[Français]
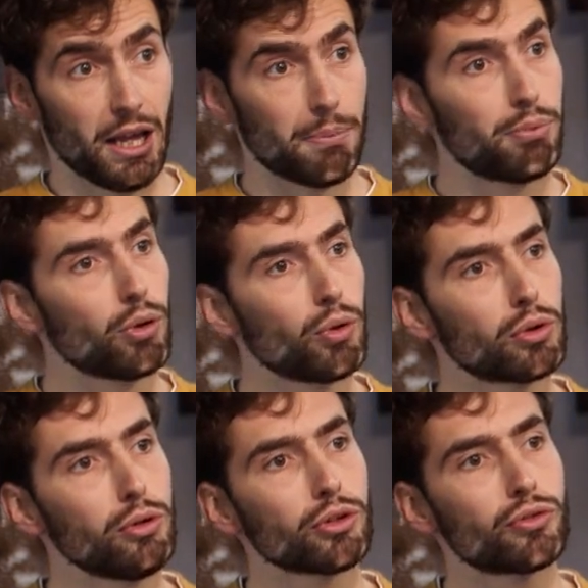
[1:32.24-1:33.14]
Et pour
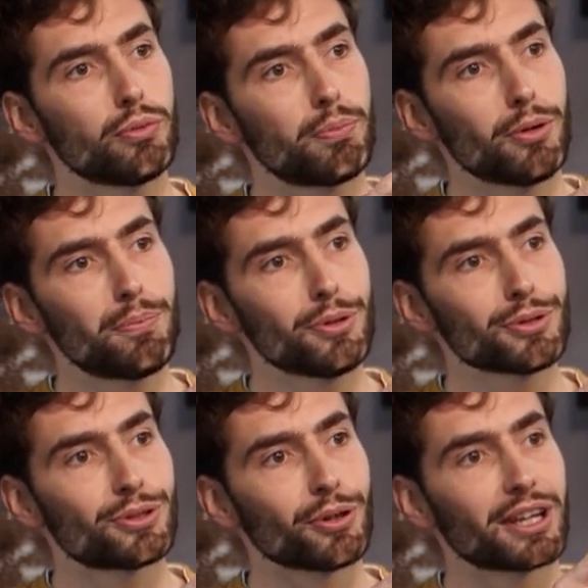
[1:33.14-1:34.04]
conclure, je vous
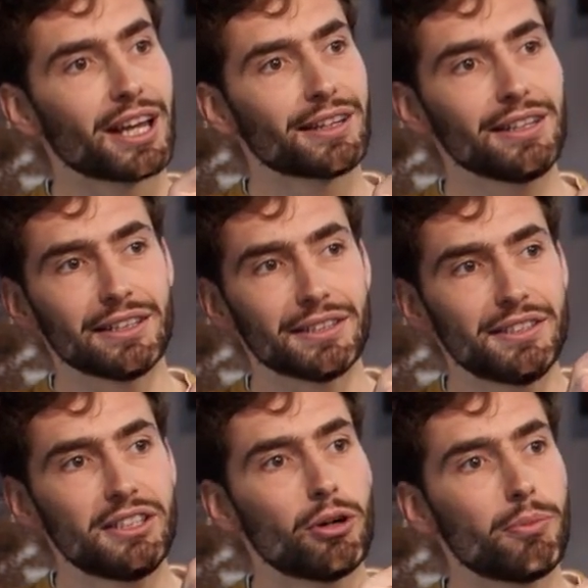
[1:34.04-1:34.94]
propose de regarder les
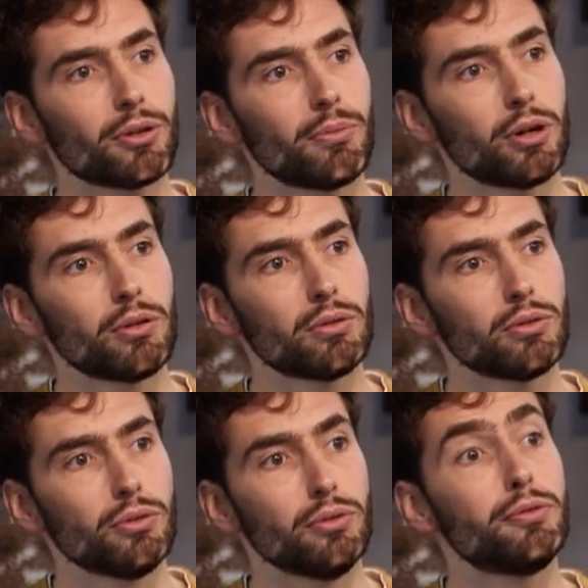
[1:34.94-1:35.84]
10 commandements
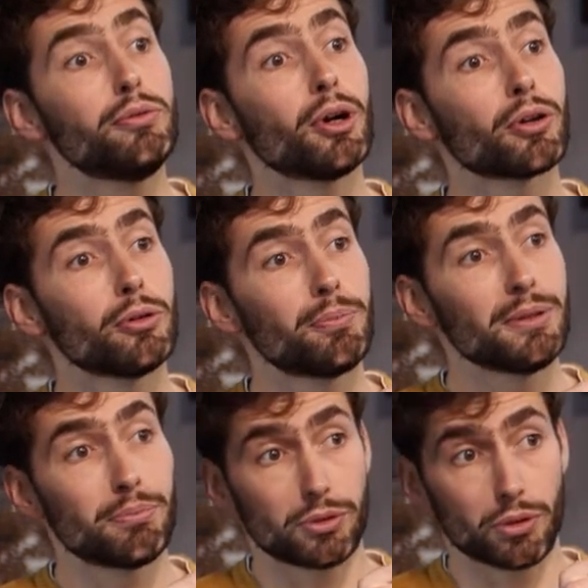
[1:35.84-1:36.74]
du fumeur de
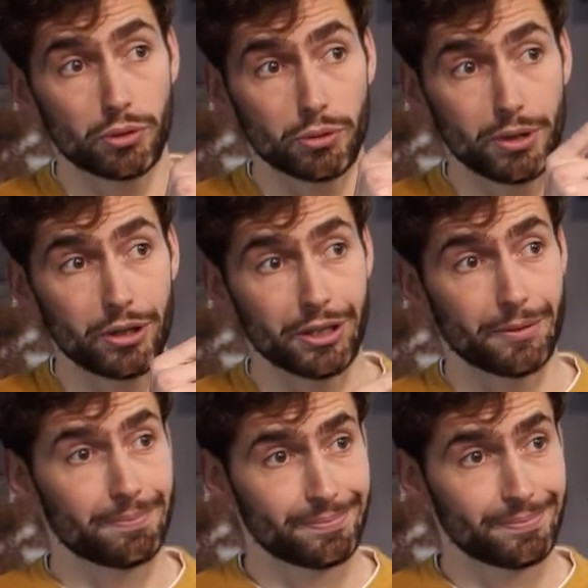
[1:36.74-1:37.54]
pipe sur notre blog.